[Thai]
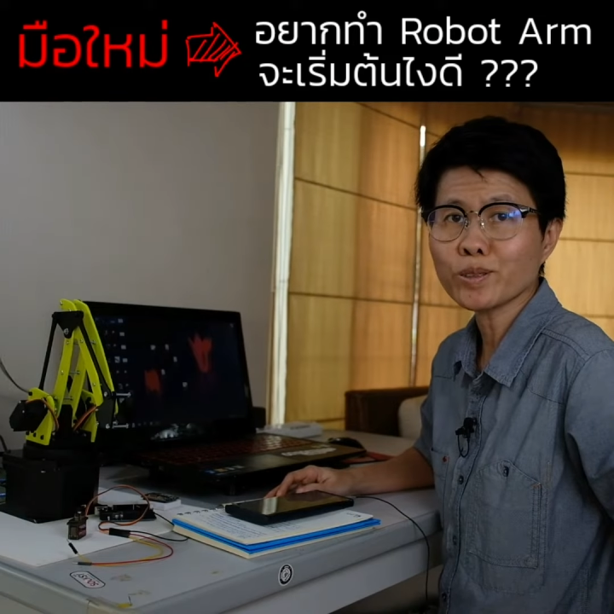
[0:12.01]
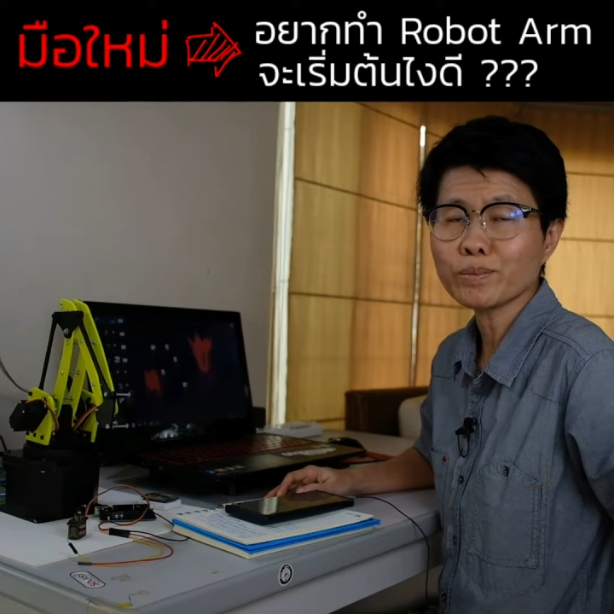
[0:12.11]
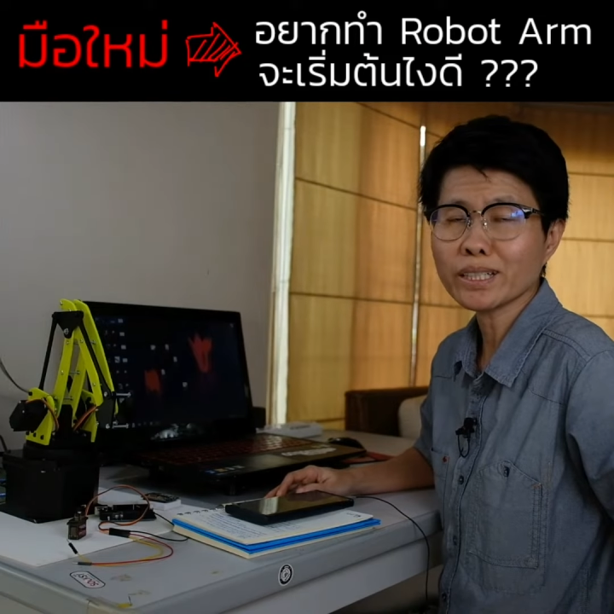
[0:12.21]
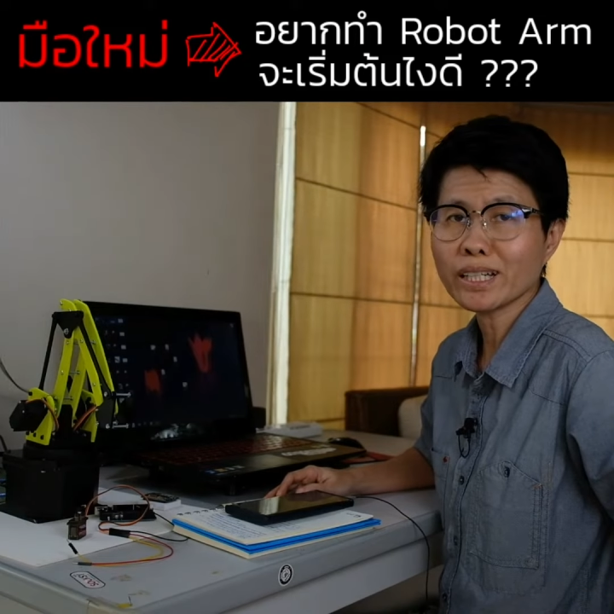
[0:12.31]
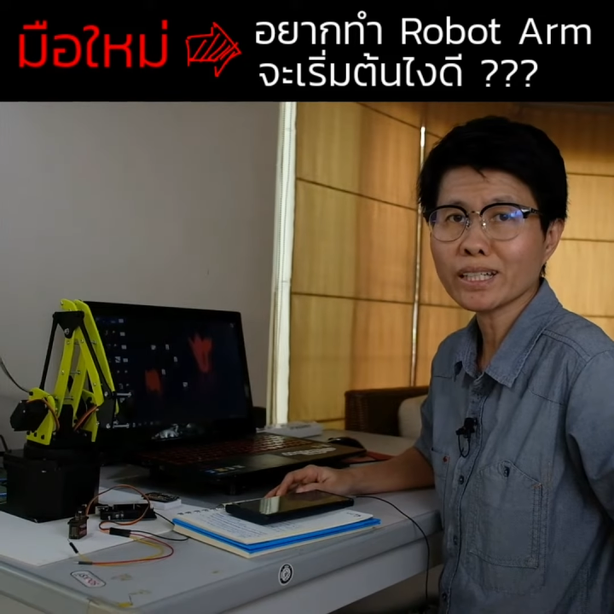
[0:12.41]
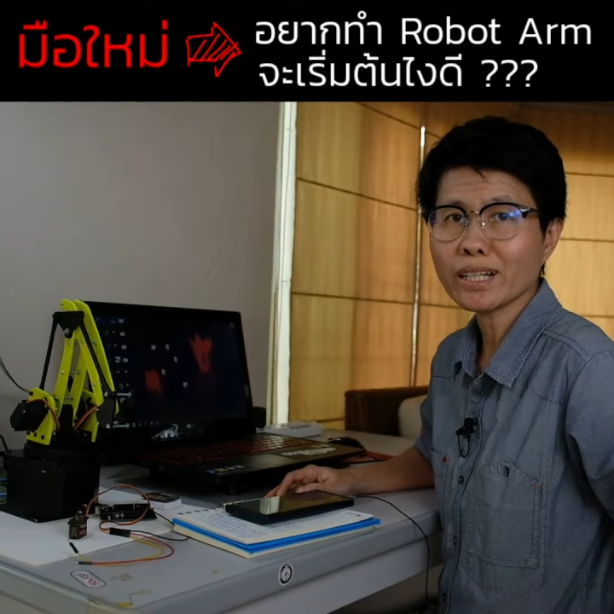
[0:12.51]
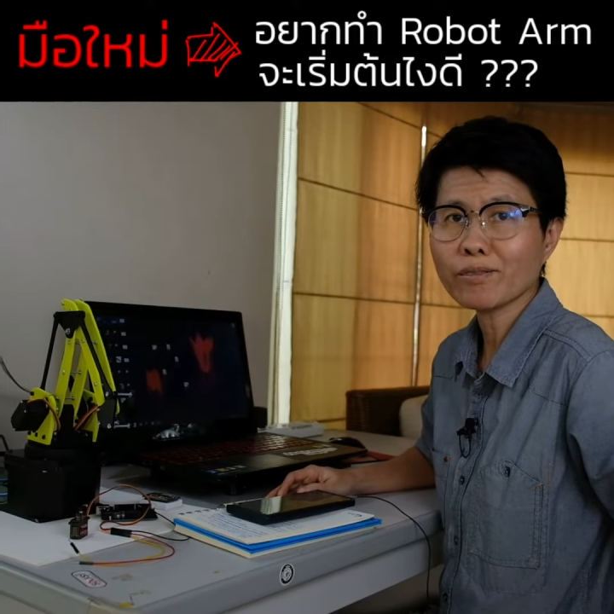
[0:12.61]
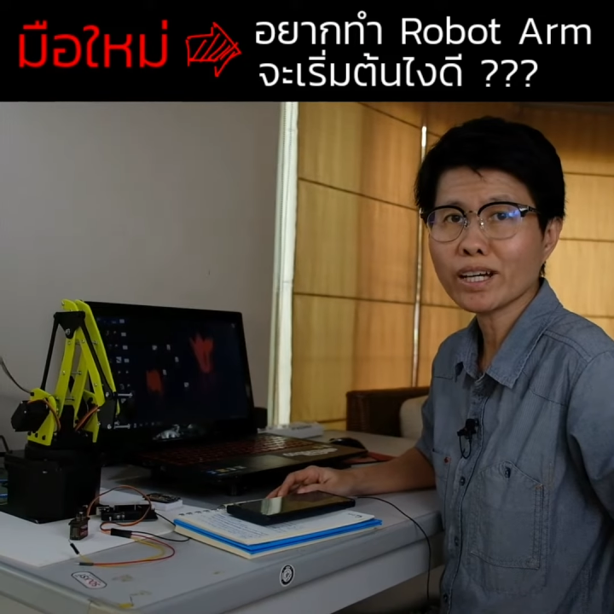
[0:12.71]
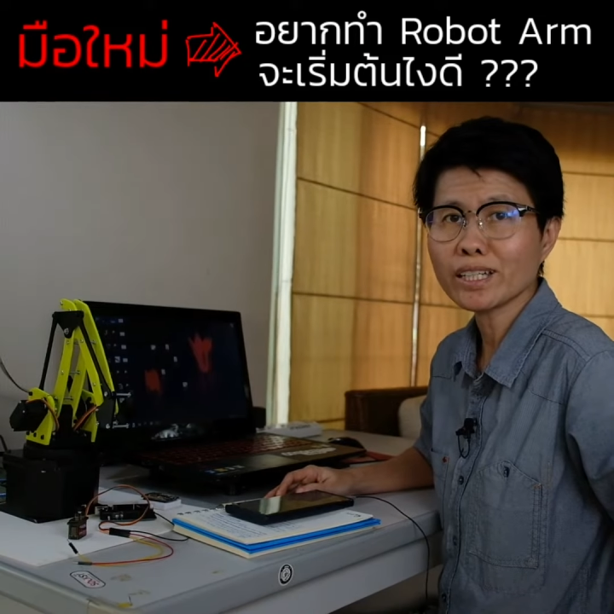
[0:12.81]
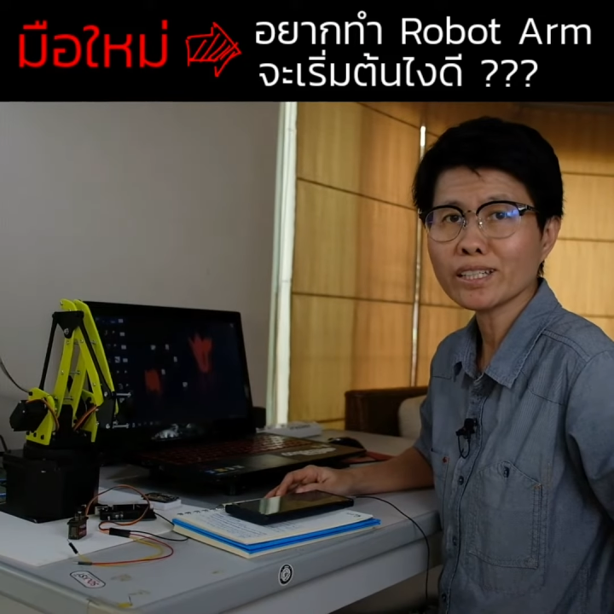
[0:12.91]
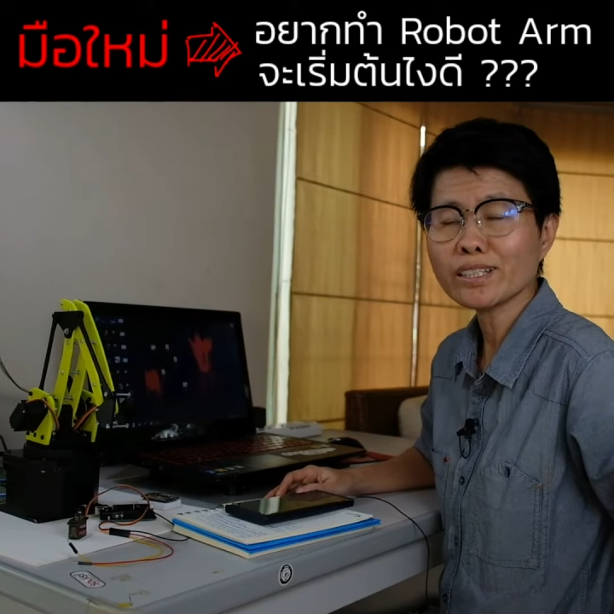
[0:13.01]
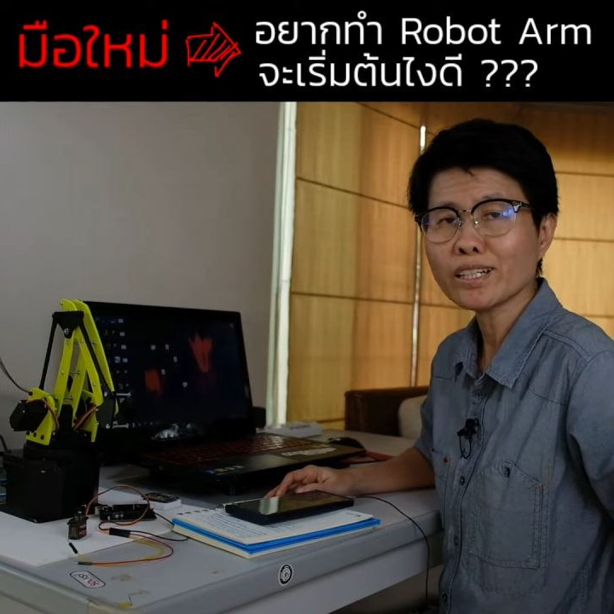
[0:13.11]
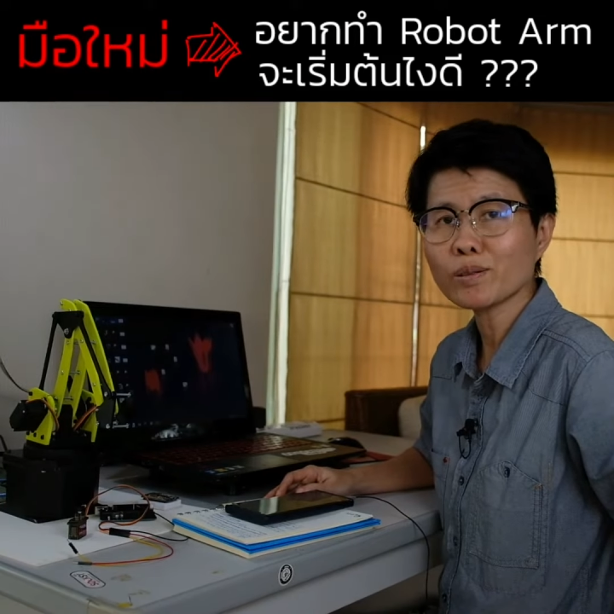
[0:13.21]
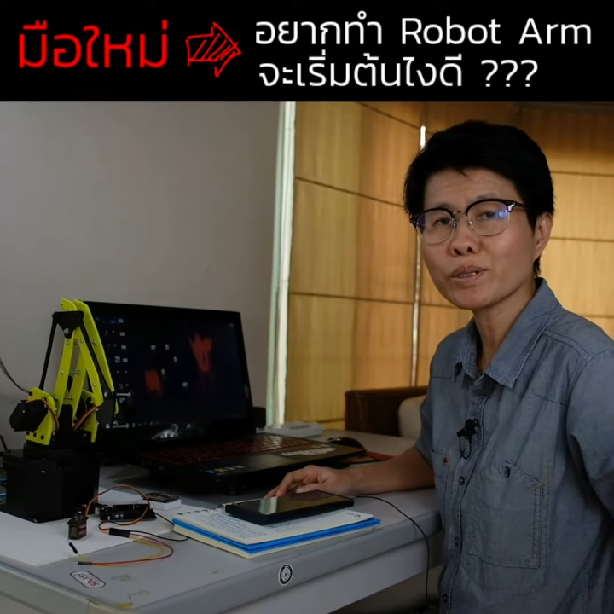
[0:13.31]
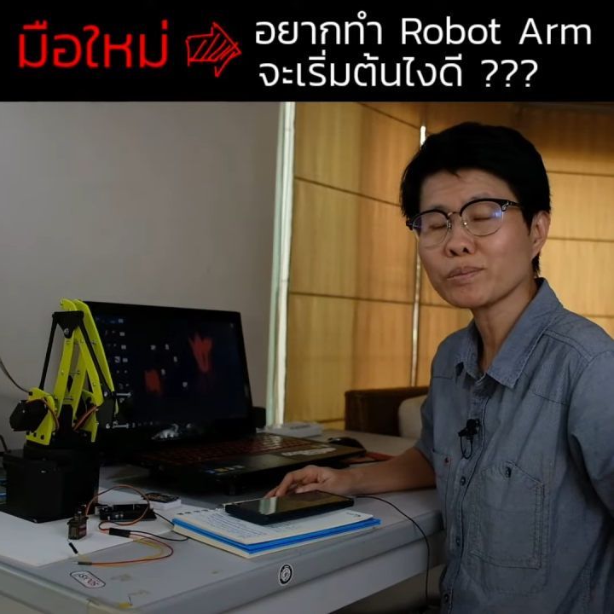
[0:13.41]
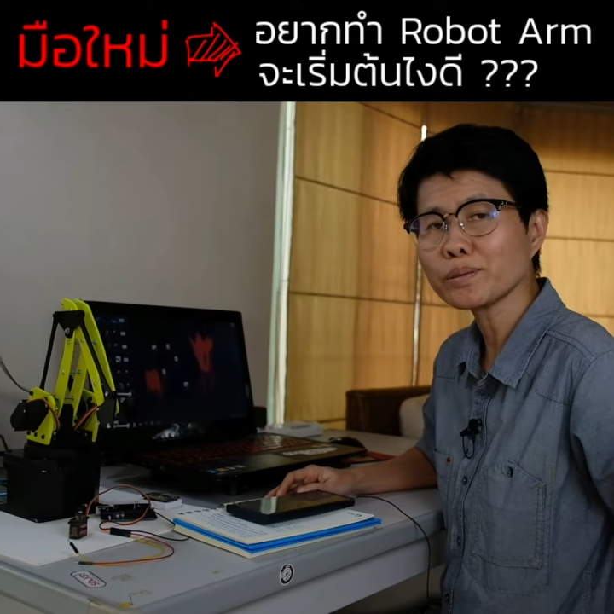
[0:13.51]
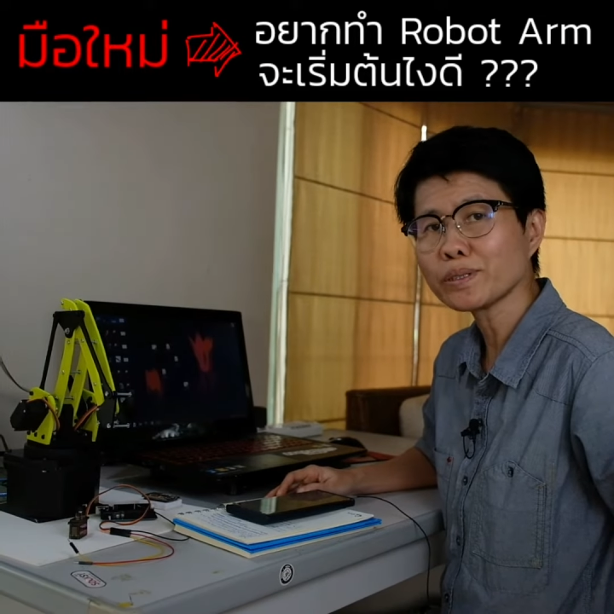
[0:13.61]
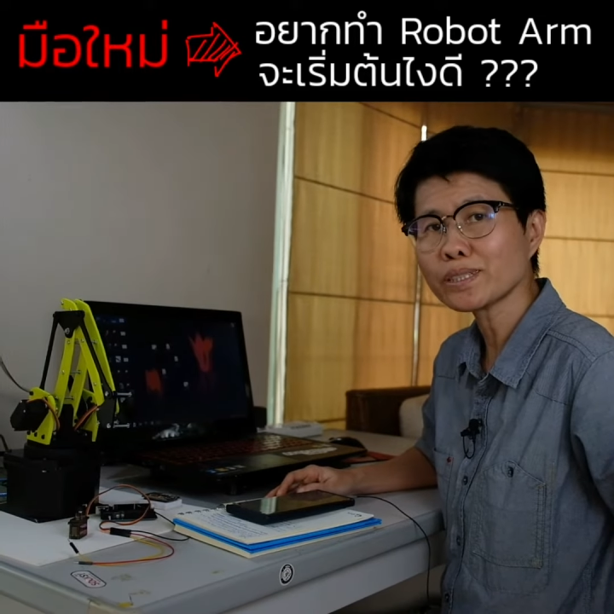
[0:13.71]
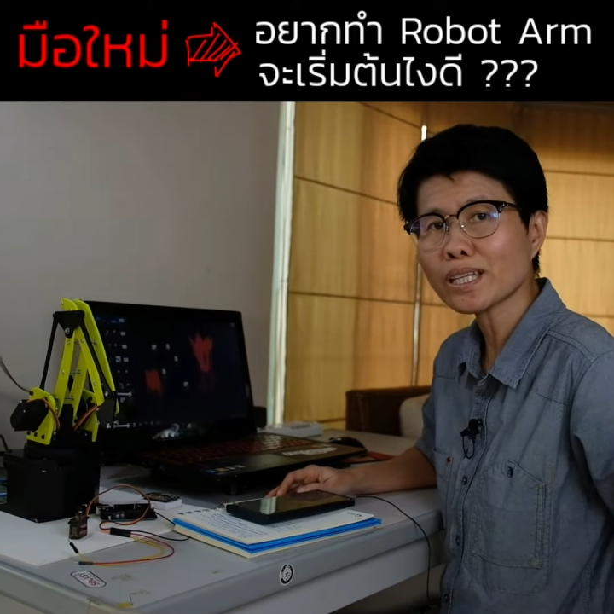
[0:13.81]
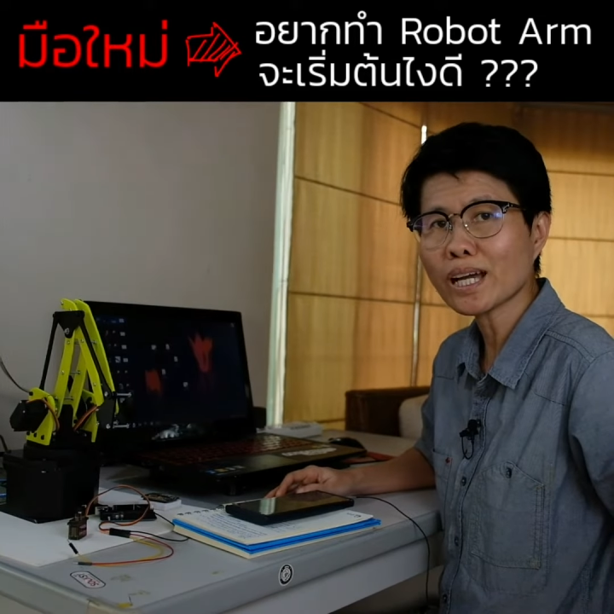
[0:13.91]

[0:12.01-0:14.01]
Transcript: คนเหมือนกันนะคะว่าเอ๊ะถ้าเราไม่มีพื้น